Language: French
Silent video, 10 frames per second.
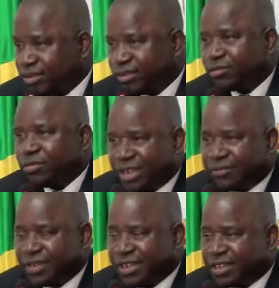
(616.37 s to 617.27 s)
sur
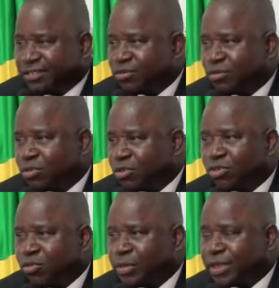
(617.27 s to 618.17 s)
l'Afrique et sur notre
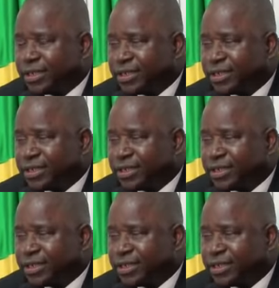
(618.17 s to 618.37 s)
combat.